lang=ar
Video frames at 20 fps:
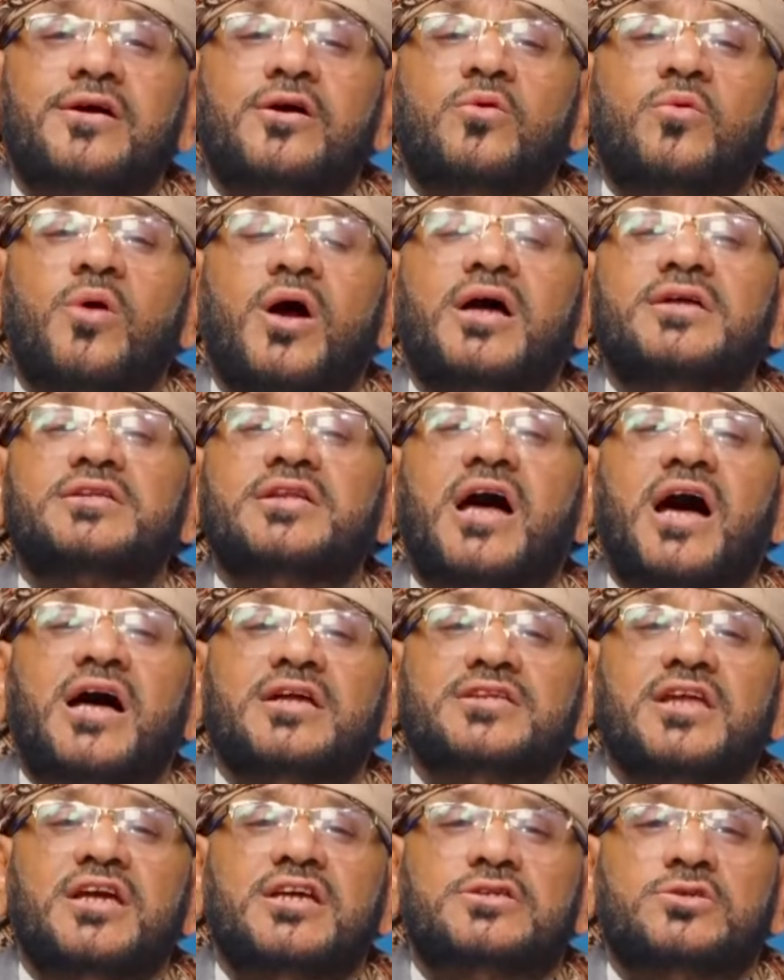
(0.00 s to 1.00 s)
وقد
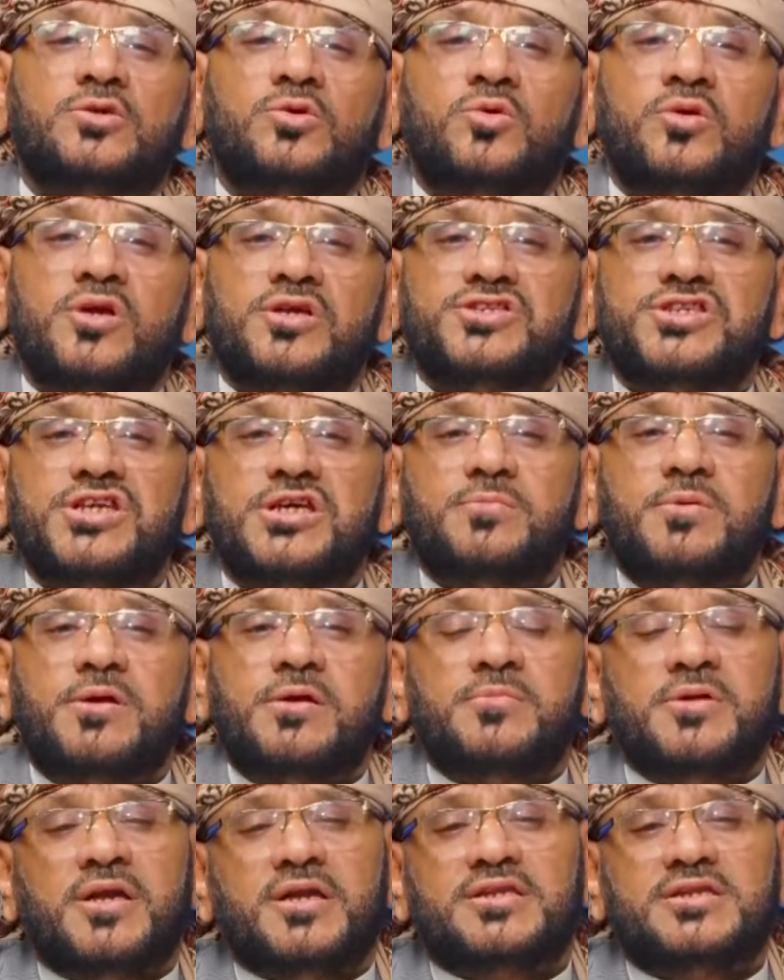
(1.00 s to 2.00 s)
أعطيته نصيبي
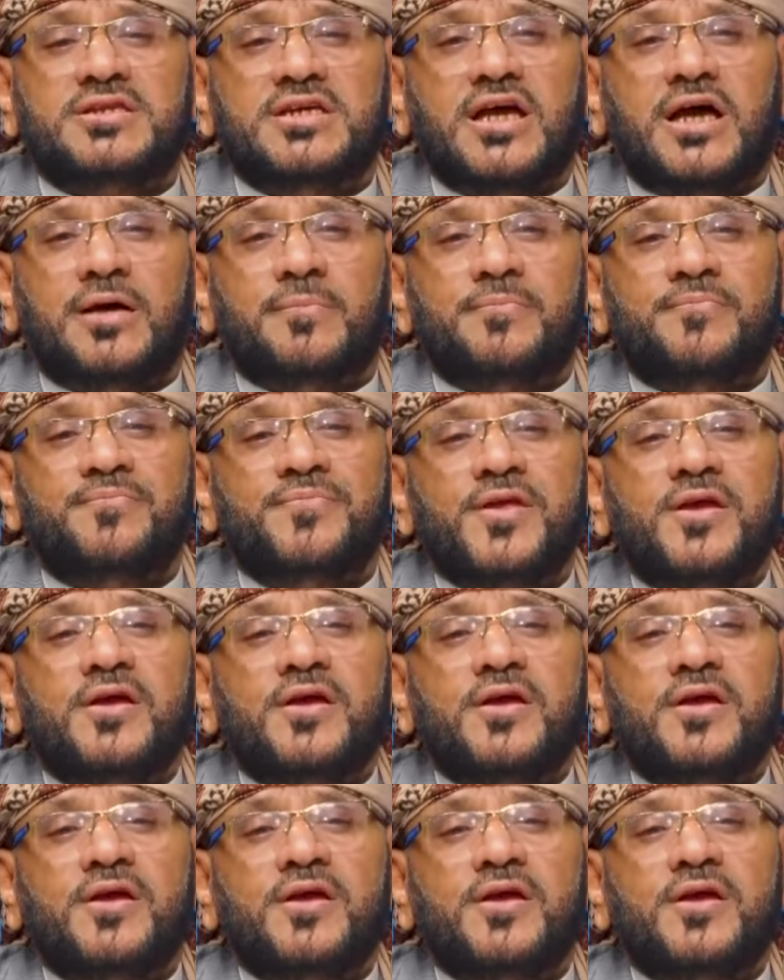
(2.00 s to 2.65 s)
من الثياب